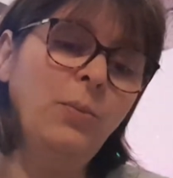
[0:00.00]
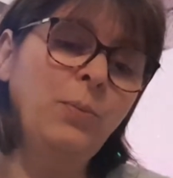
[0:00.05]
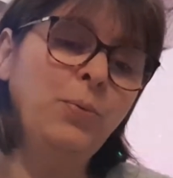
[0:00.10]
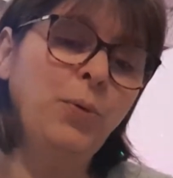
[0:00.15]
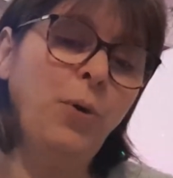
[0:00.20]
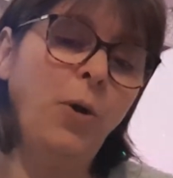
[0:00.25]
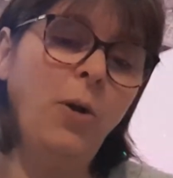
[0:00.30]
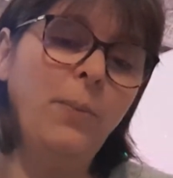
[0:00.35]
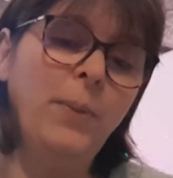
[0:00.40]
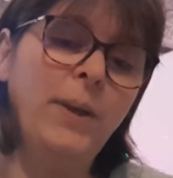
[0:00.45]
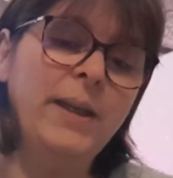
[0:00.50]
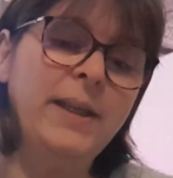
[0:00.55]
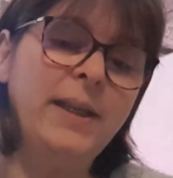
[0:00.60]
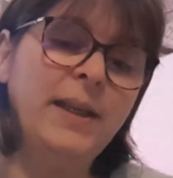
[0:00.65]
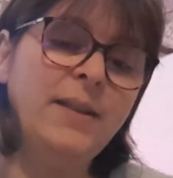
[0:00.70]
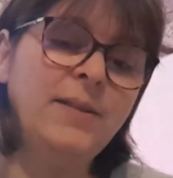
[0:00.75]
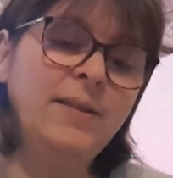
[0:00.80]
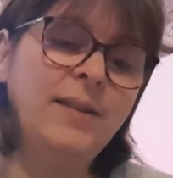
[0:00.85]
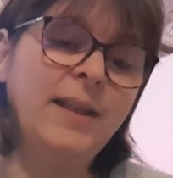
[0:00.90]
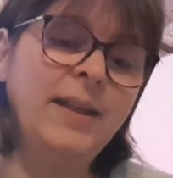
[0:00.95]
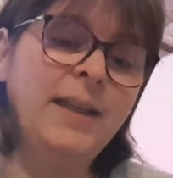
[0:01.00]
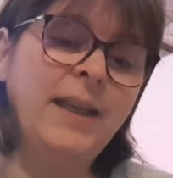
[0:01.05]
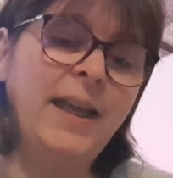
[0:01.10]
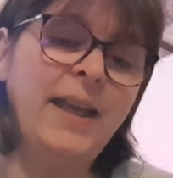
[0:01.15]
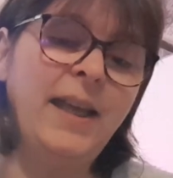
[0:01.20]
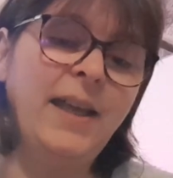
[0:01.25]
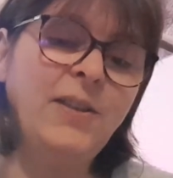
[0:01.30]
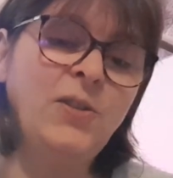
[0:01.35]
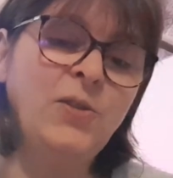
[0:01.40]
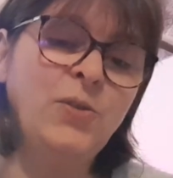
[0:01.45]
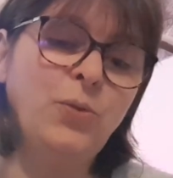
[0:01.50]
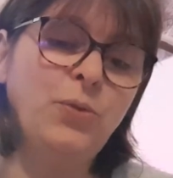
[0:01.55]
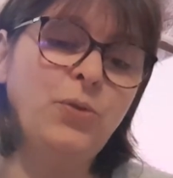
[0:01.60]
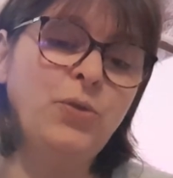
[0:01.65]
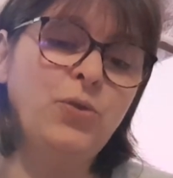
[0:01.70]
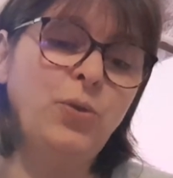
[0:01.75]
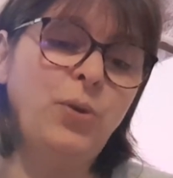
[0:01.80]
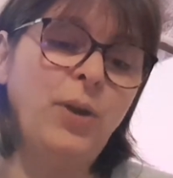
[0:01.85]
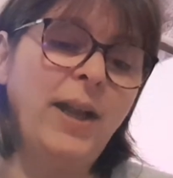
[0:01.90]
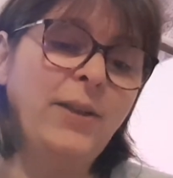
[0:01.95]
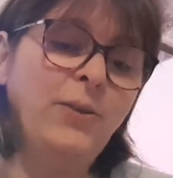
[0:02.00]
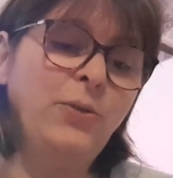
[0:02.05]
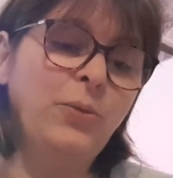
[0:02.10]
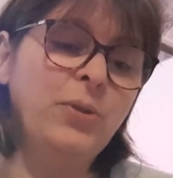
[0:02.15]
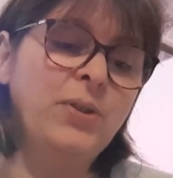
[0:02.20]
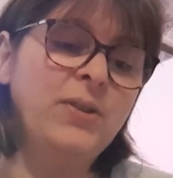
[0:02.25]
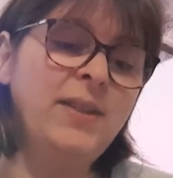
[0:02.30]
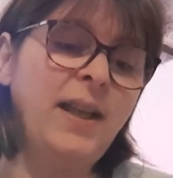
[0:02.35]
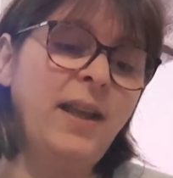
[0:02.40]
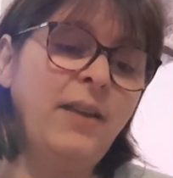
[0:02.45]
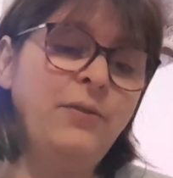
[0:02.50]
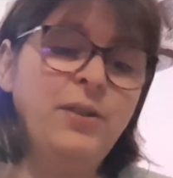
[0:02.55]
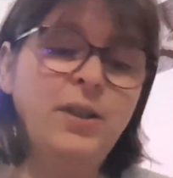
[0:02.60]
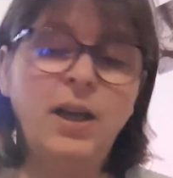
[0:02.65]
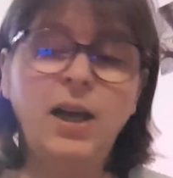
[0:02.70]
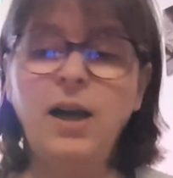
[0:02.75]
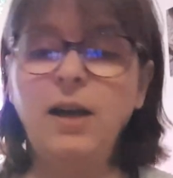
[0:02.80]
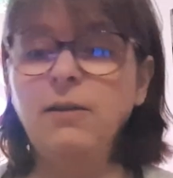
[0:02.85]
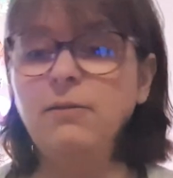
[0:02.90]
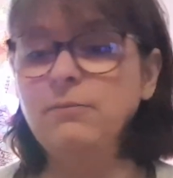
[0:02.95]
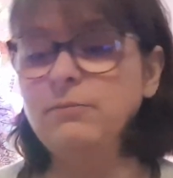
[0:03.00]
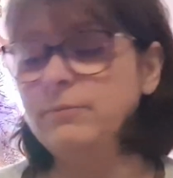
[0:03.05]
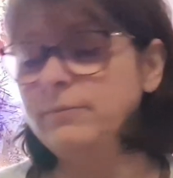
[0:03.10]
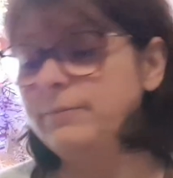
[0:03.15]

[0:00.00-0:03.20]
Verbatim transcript: pour embellir tes créations, cela te servira.